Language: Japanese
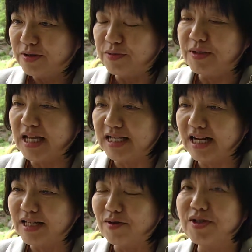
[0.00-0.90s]
海で
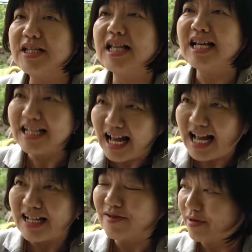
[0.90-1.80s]
魚を釣りたい
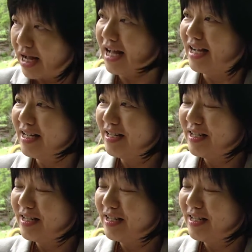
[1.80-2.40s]
なとか